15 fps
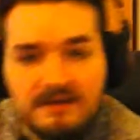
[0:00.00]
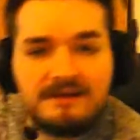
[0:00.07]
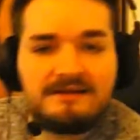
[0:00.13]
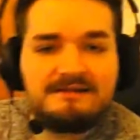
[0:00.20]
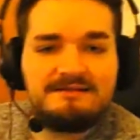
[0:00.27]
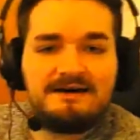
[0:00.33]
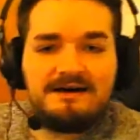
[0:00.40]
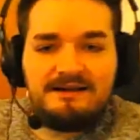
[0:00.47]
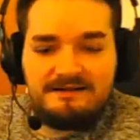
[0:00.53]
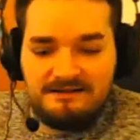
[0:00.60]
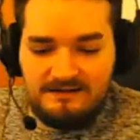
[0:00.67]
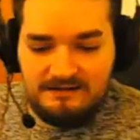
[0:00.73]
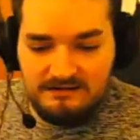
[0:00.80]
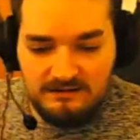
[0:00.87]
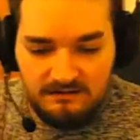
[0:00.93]
dann...
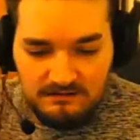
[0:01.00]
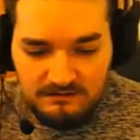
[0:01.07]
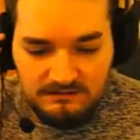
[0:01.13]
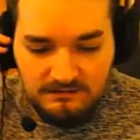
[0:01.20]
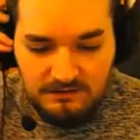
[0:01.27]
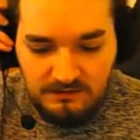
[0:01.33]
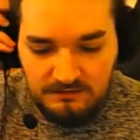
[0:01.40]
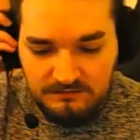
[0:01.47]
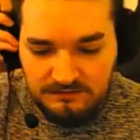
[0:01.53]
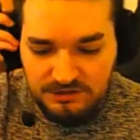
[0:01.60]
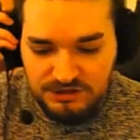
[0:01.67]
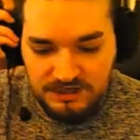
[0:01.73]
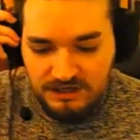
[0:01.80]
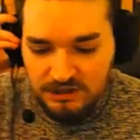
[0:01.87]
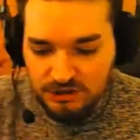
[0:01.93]
Ja,
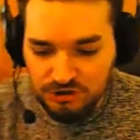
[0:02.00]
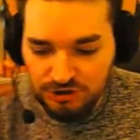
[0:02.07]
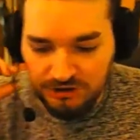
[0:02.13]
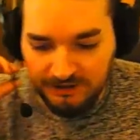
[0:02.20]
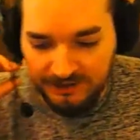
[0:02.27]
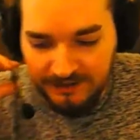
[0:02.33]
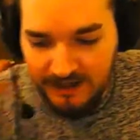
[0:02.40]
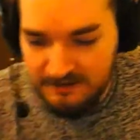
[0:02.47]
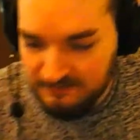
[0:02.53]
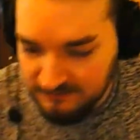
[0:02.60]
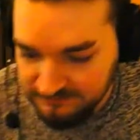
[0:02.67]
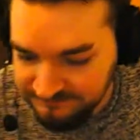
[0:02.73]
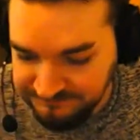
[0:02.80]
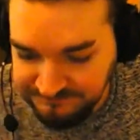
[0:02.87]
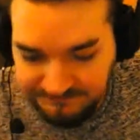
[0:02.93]
nicht erschrecken.
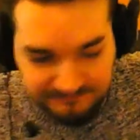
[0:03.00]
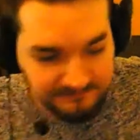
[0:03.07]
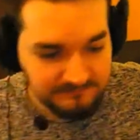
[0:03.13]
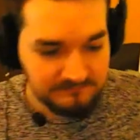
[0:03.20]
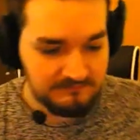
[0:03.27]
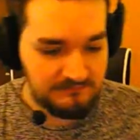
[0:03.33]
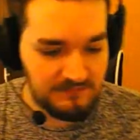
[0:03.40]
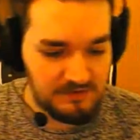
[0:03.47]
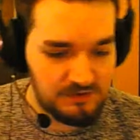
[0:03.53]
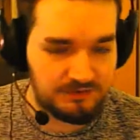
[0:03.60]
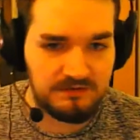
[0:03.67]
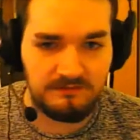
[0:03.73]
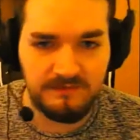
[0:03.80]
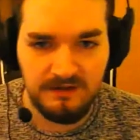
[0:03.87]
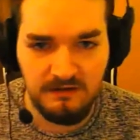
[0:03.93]

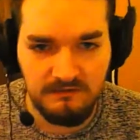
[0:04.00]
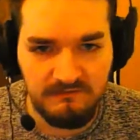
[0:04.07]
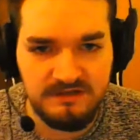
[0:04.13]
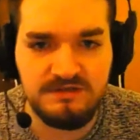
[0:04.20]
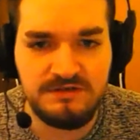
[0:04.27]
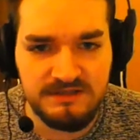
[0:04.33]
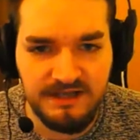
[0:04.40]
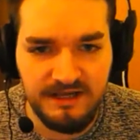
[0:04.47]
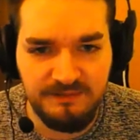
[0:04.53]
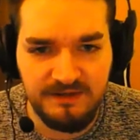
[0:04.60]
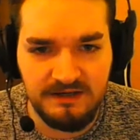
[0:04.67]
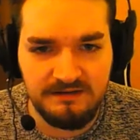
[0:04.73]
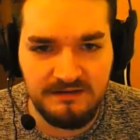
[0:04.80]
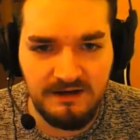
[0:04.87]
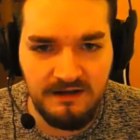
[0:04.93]
Gut, wir sehen uns gleich bei
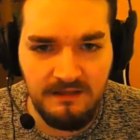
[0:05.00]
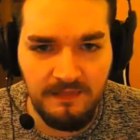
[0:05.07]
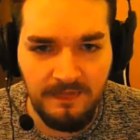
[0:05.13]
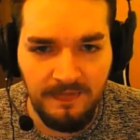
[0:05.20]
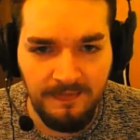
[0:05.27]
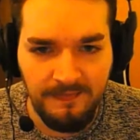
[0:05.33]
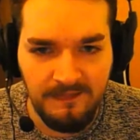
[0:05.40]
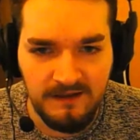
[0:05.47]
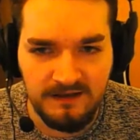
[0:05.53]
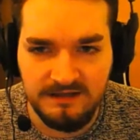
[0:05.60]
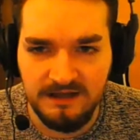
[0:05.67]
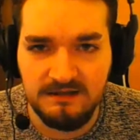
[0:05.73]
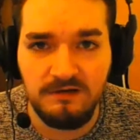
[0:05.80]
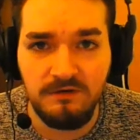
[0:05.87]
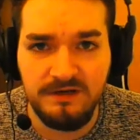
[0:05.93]
GTA. An die
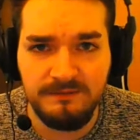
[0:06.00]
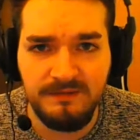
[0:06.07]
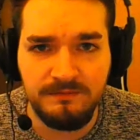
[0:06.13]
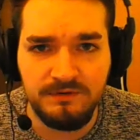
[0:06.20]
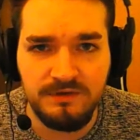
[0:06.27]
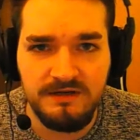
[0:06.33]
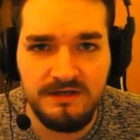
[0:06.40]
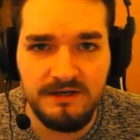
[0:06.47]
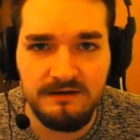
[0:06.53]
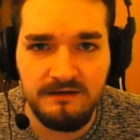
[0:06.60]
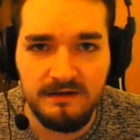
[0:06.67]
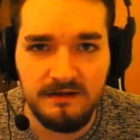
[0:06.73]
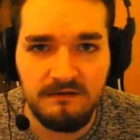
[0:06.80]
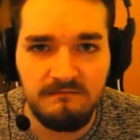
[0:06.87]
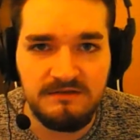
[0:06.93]
anderen Leute beim Turnier.
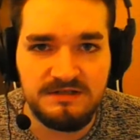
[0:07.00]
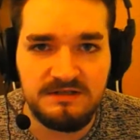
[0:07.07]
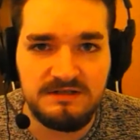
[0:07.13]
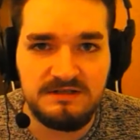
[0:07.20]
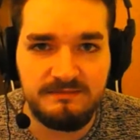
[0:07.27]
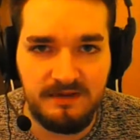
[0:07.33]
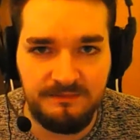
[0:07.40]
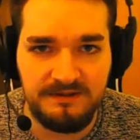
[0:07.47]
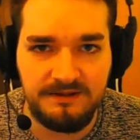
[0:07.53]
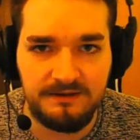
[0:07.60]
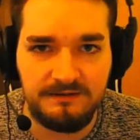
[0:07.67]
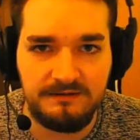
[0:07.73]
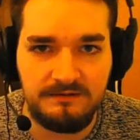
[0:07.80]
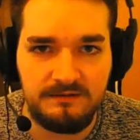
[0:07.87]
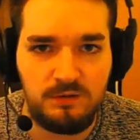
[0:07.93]
Wir sehen uns am Nachmittag.
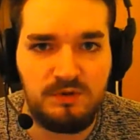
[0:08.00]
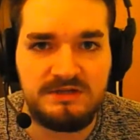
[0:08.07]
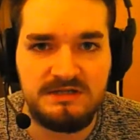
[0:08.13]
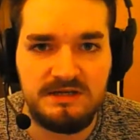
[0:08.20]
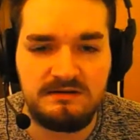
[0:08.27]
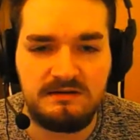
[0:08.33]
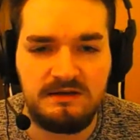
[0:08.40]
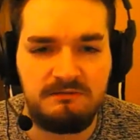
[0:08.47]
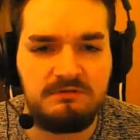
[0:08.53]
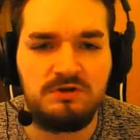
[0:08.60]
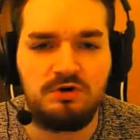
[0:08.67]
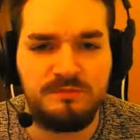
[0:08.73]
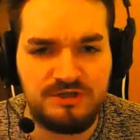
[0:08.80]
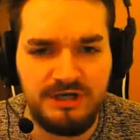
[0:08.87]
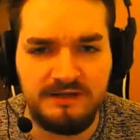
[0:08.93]
Uhrzeit gebe ich
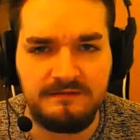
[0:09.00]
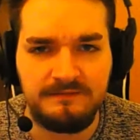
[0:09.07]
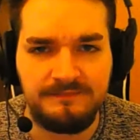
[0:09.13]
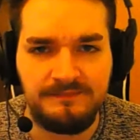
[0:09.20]
noch Bescheid.